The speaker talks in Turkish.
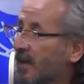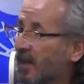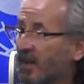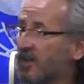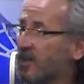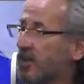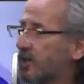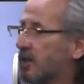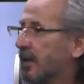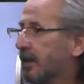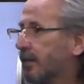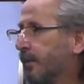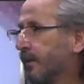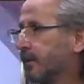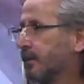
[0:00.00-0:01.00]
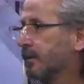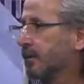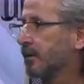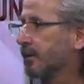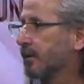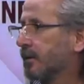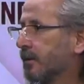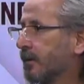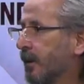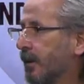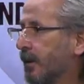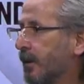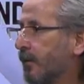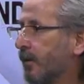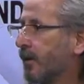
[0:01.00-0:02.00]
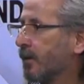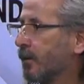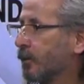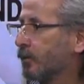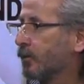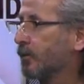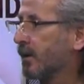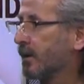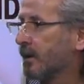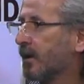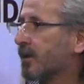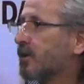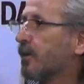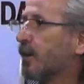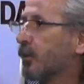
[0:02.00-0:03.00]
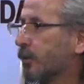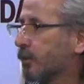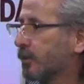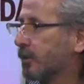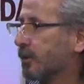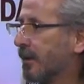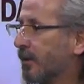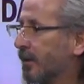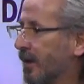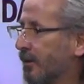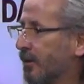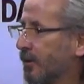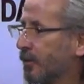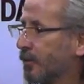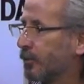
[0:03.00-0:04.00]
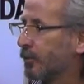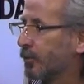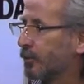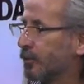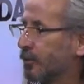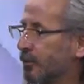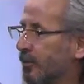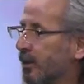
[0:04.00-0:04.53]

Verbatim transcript: kaç kişilik bir e, ekip ve uzman, danışman ordusuyla beraber yürütüyorsunuz?